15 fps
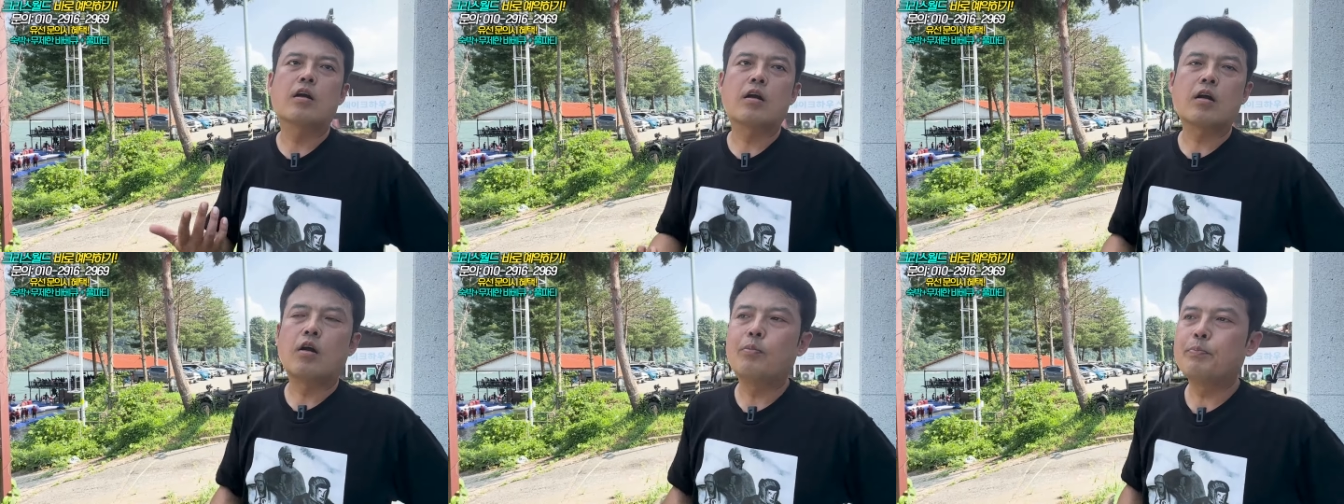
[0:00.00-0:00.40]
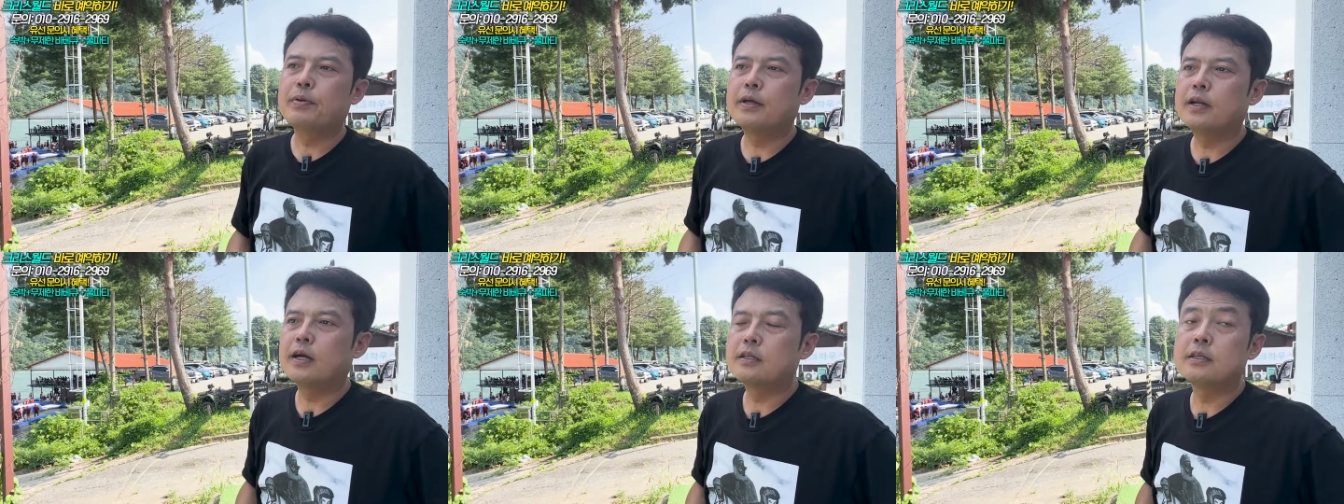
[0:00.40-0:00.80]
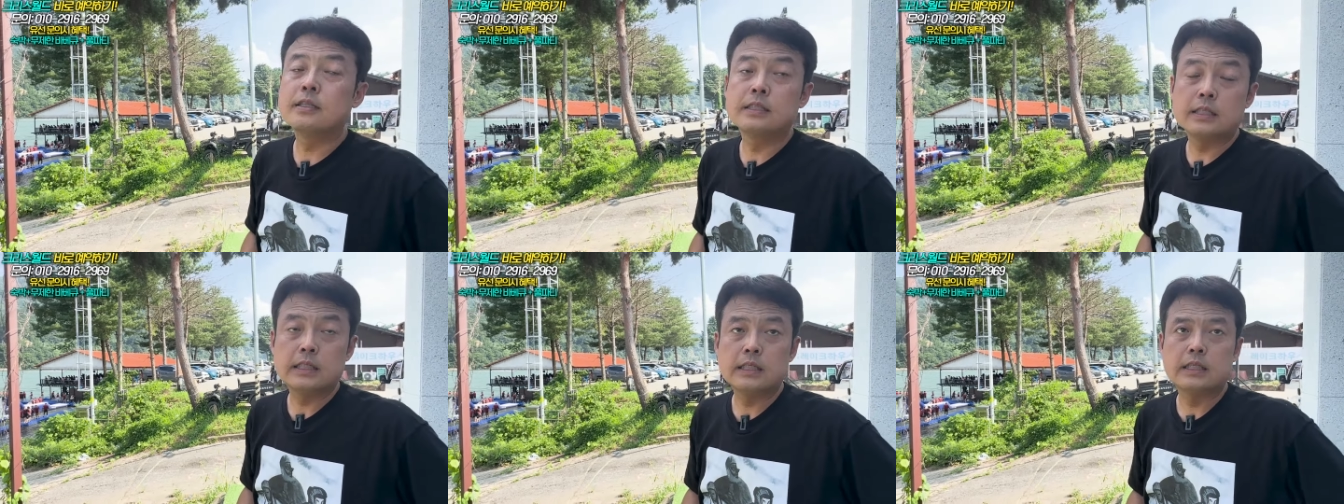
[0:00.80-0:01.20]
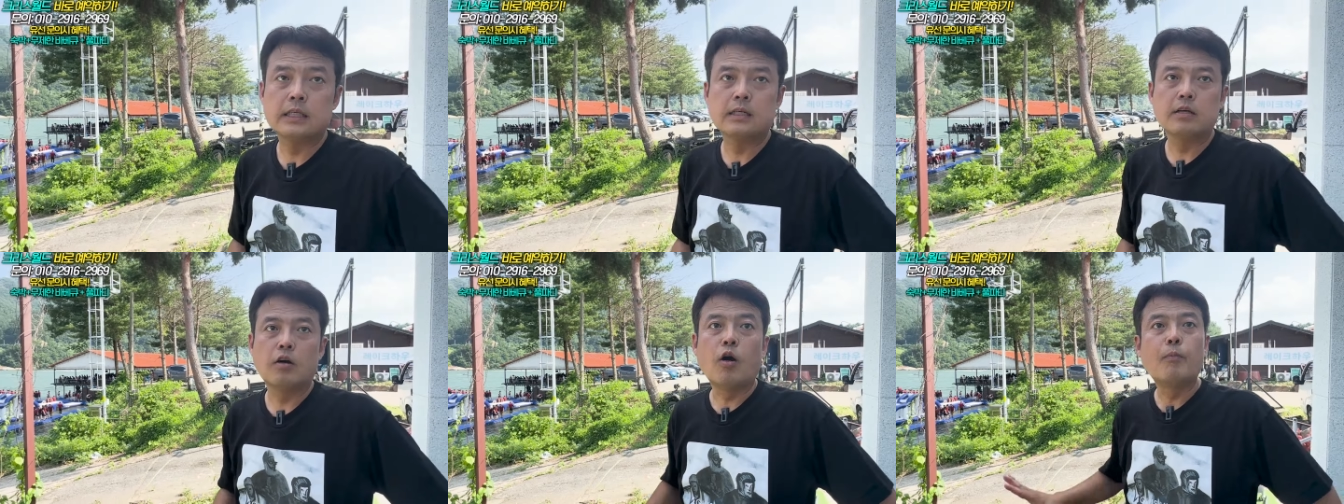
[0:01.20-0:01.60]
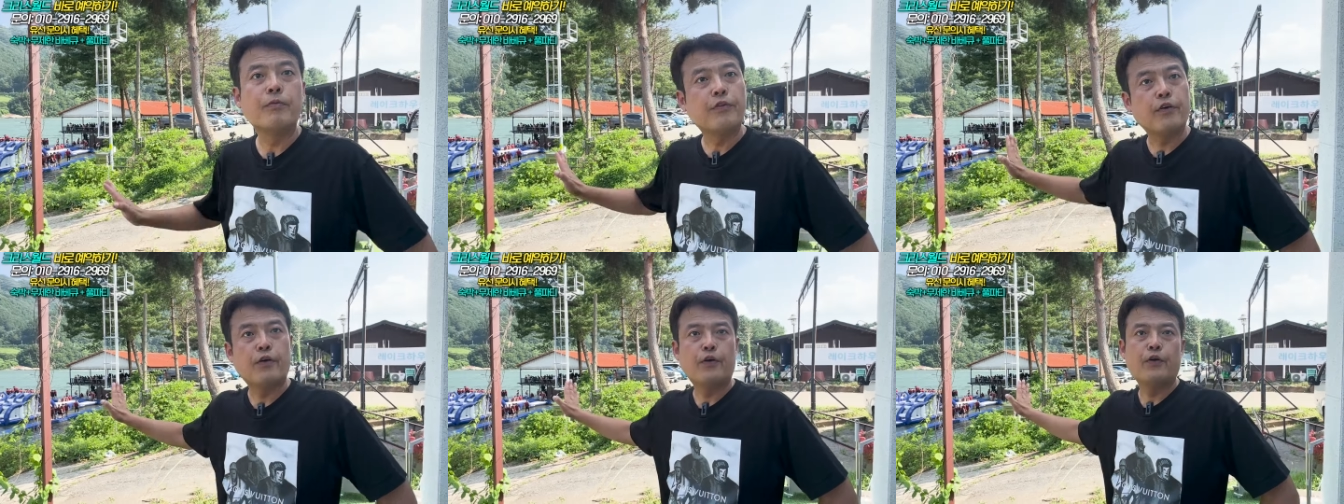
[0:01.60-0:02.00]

커피라든지 없어.